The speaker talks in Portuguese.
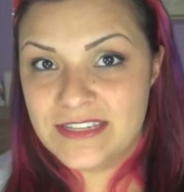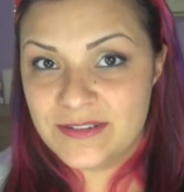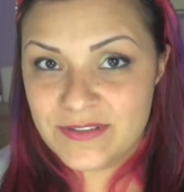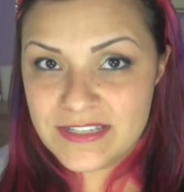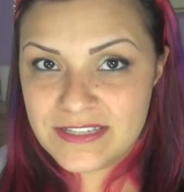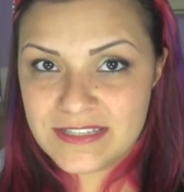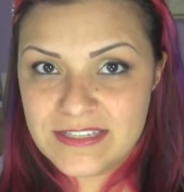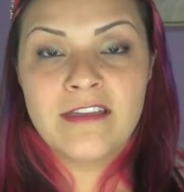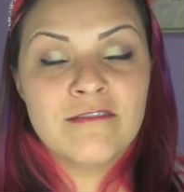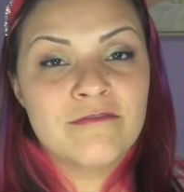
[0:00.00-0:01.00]

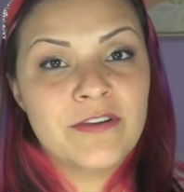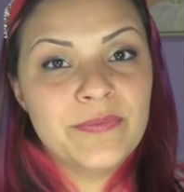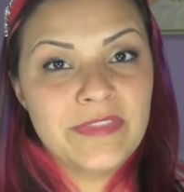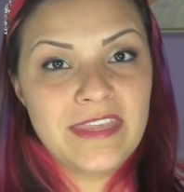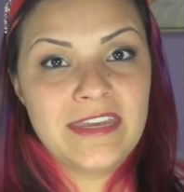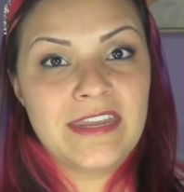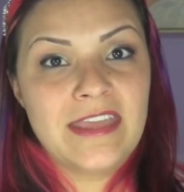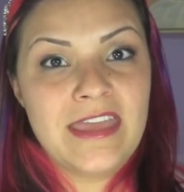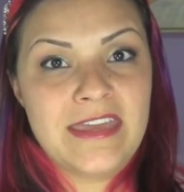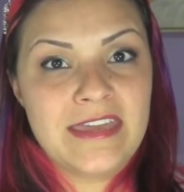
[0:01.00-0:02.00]
Secrets. Vão ter
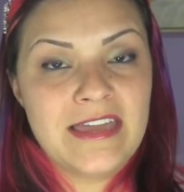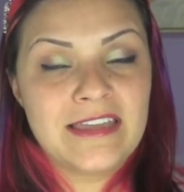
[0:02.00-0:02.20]
é,